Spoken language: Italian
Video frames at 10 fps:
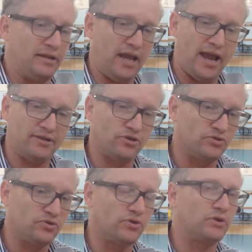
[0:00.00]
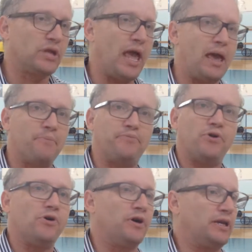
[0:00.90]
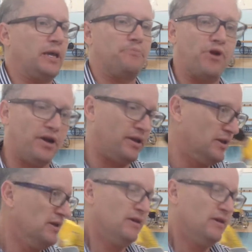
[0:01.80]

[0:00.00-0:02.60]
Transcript: dietro tutto il tempo e che poi